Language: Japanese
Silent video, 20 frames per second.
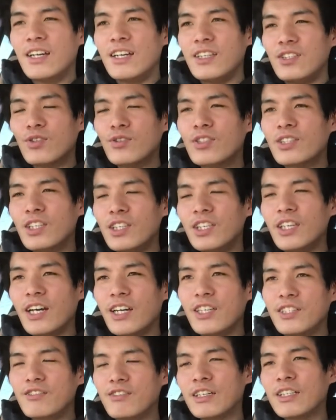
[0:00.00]
1月2
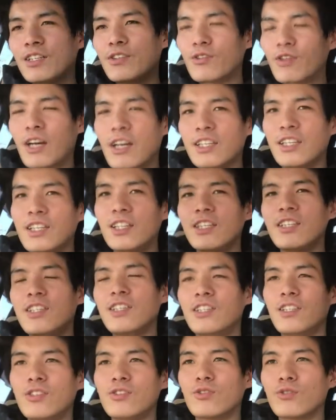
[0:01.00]
杯食わないと勝てないっ
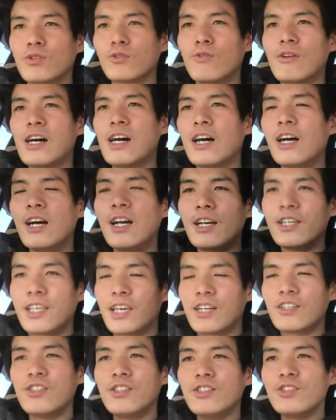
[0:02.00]
ていうことは
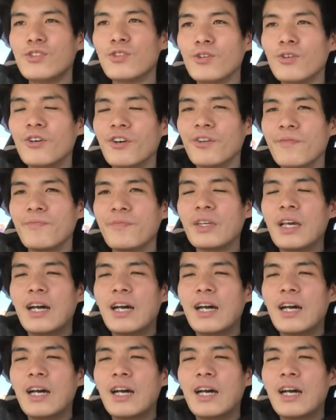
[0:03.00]
逆に言うと